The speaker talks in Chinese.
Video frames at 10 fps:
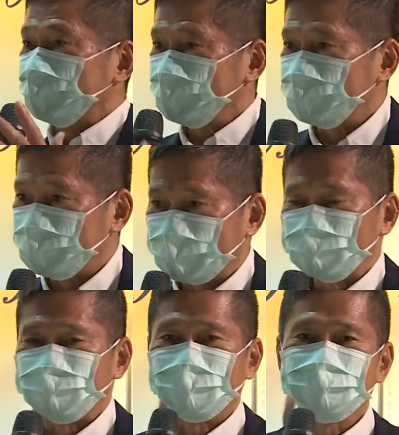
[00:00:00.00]
也一起加入
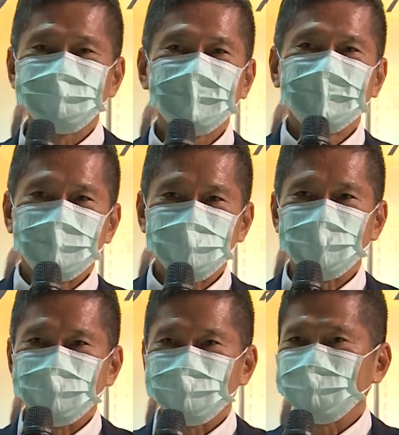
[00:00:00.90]
我
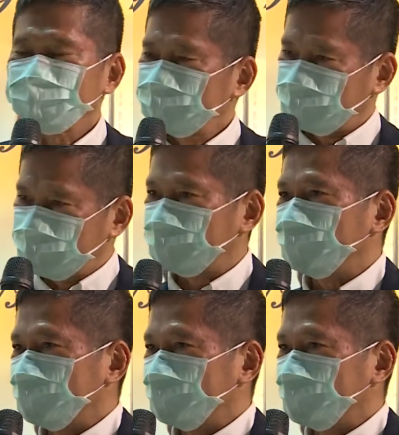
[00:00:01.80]
想，其实都